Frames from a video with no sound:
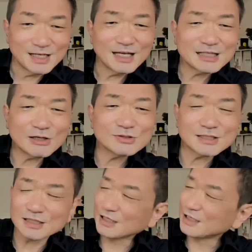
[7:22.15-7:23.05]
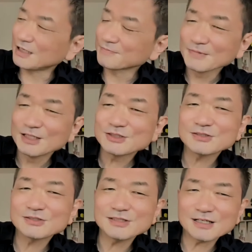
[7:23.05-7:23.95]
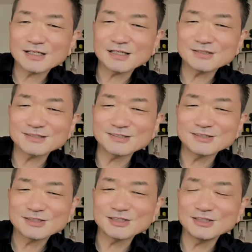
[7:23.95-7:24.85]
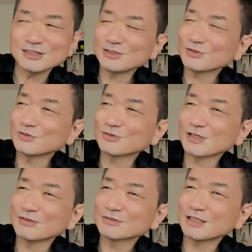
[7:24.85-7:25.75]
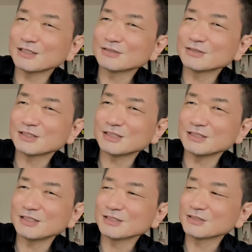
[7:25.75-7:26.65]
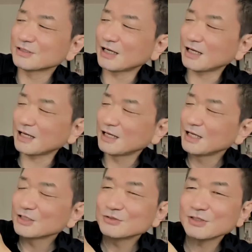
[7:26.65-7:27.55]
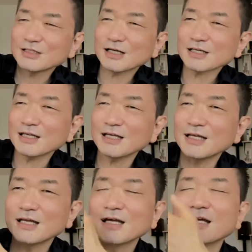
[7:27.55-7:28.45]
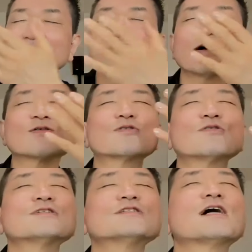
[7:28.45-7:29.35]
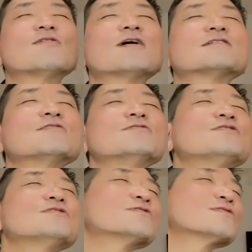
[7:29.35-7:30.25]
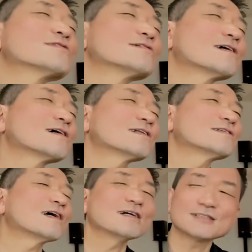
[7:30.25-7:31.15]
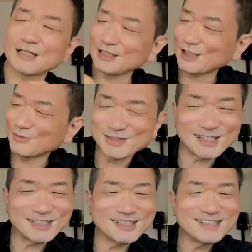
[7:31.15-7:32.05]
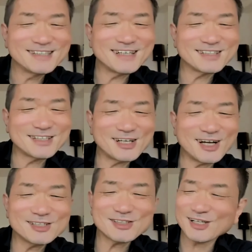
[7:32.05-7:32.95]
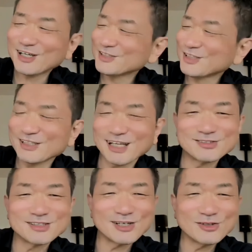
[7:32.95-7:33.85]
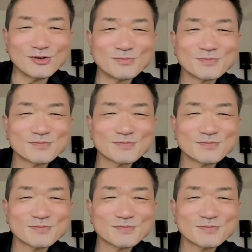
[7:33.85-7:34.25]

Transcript: 下手をしたら、少なからず心理療法、カウンセリング、ヒーリングが上だけ今ここ幸せ宇宙とつながって愛されてるみたいにやって、感謝感謝ってやるんだけど、